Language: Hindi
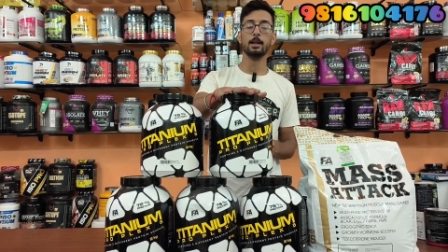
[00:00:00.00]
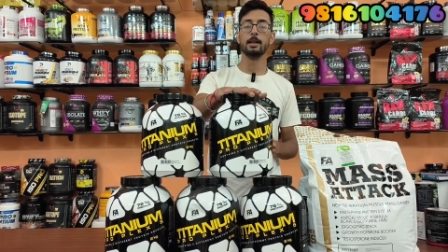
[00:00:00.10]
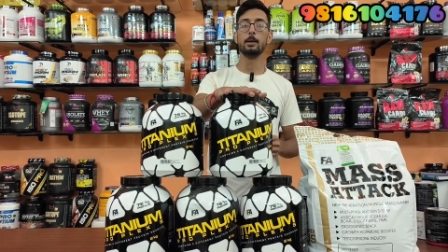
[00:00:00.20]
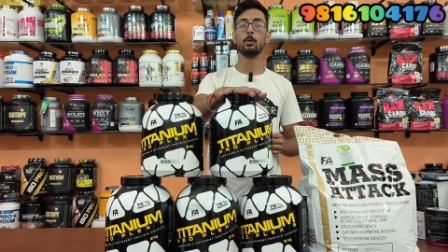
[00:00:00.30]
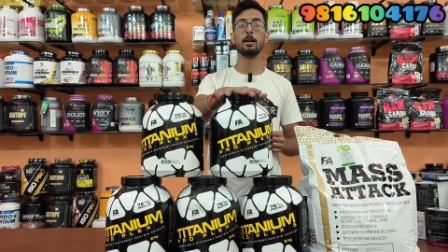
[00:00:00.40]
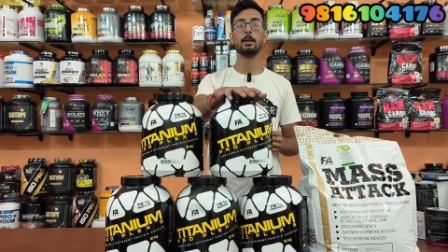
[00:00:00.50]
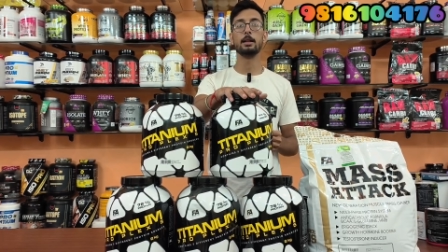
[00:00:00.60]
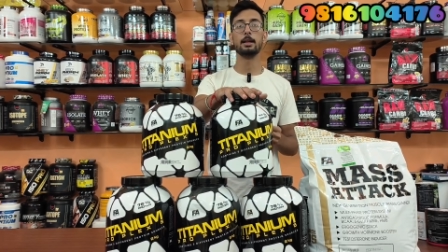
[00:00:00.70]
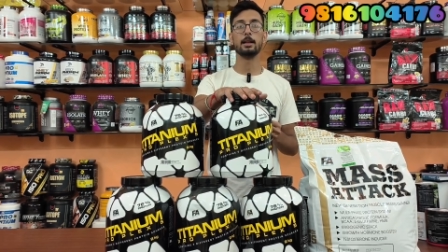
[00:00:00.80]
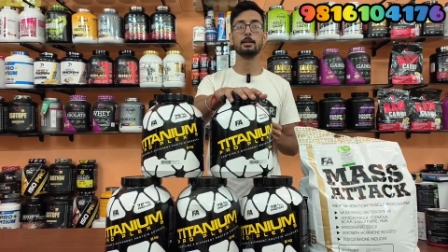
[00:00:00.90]
इनकी
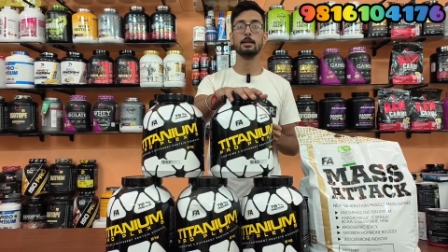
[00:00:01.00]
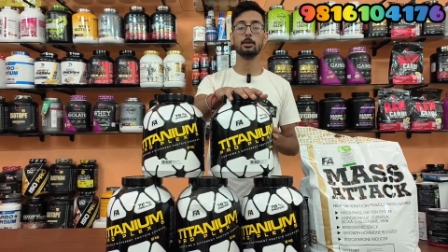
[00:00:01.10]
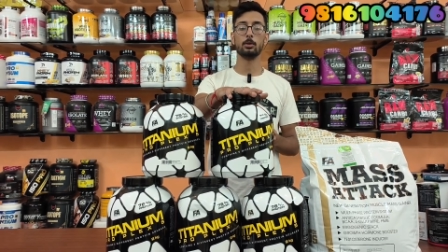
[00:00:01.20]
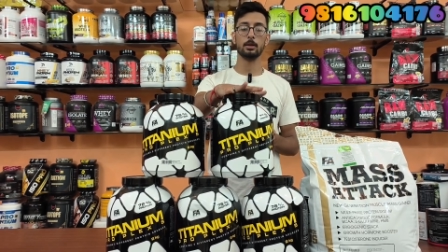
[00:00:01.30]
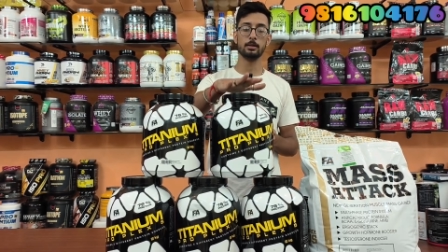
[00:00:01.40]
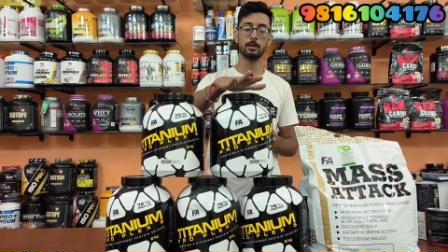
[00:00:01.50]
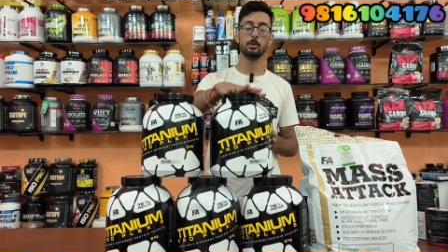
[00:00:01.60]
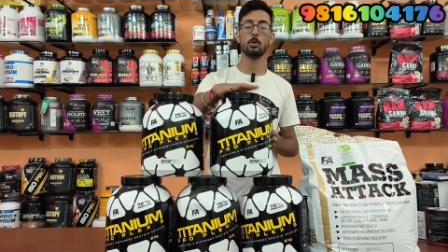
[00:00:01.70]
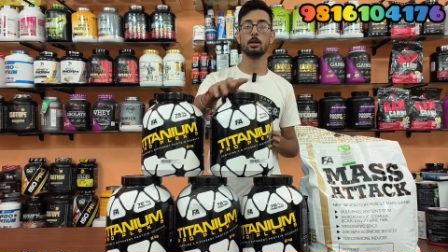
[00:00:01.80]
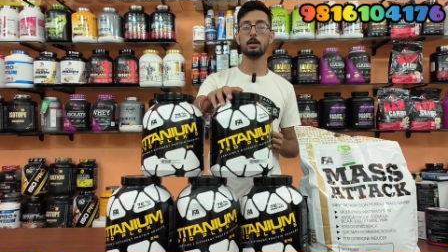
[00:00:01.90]
क्वालिटी कैसी है तो इसकी
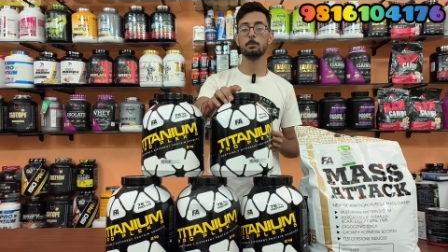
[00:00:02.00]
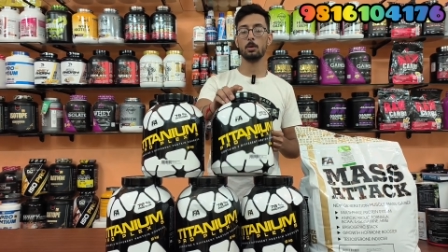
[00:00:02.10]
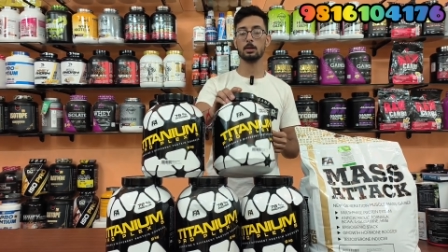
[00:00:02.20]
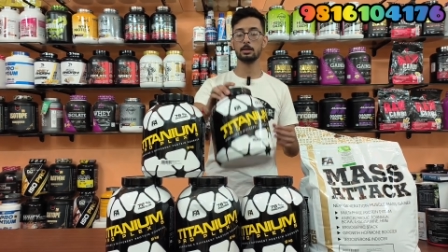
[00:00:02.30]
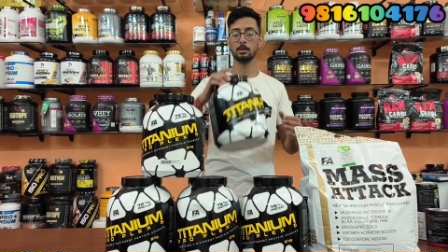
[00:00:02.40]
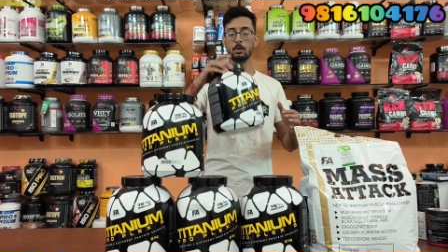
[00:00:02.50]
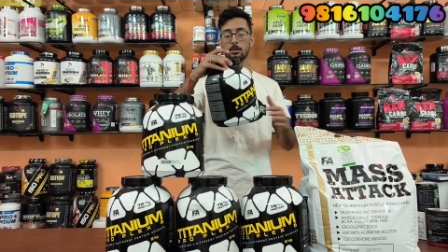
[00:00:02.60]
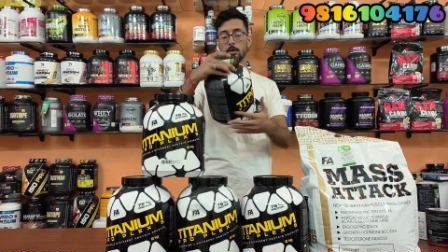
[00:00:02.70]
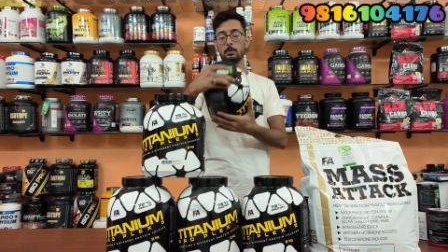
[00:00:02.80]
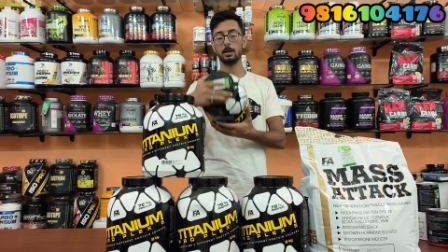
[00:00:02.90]
क्वालिटी बहुत ज़्यादा
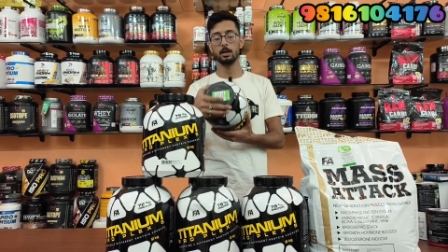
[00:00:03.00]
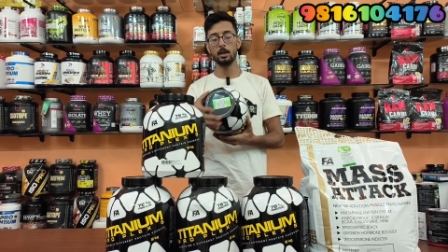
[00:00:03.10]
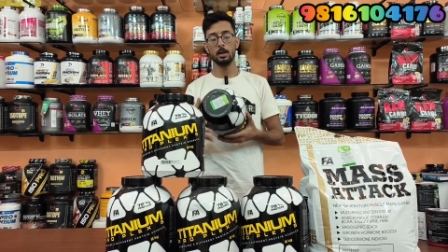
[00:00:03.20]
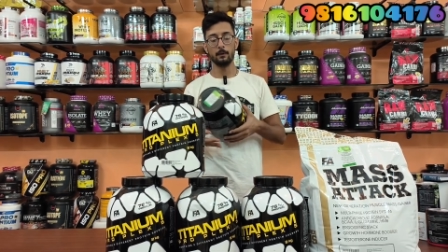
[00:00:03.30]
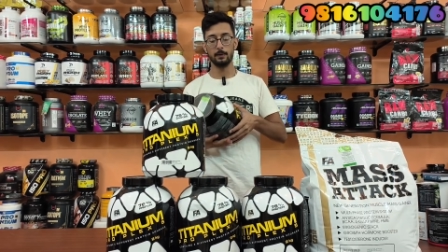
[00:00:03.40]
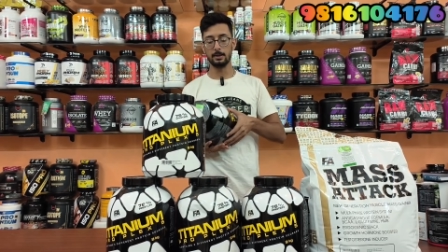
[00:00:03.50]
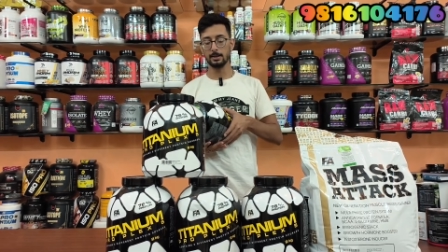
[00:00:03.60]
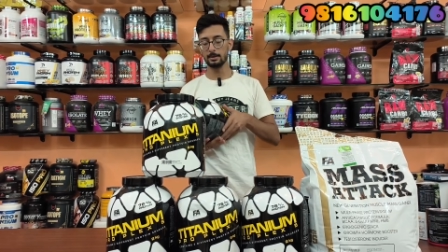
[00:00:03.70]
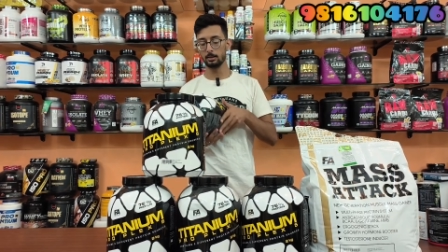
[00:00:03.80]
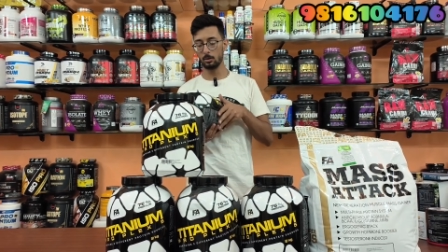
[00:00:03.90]
औसम है
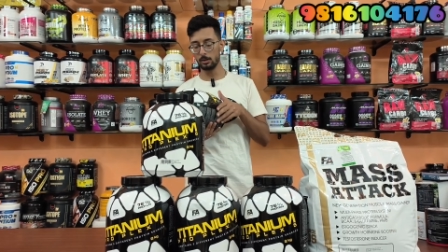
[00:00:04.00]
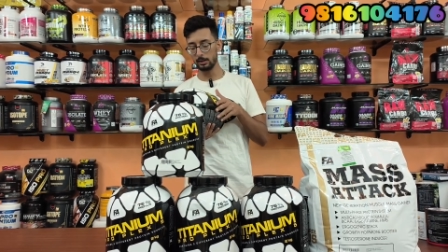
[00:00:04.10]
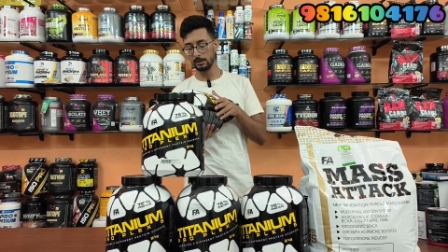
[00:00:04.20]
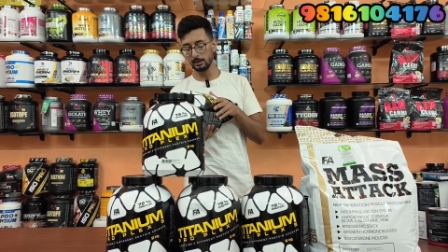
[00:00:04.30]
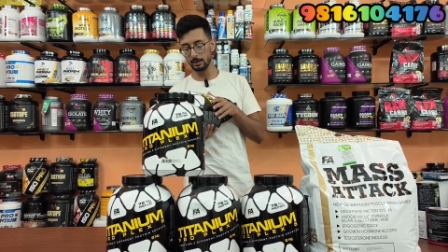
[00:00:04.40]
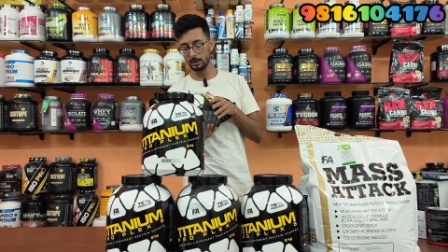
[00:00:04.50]
फिटनेस अथॉरिटी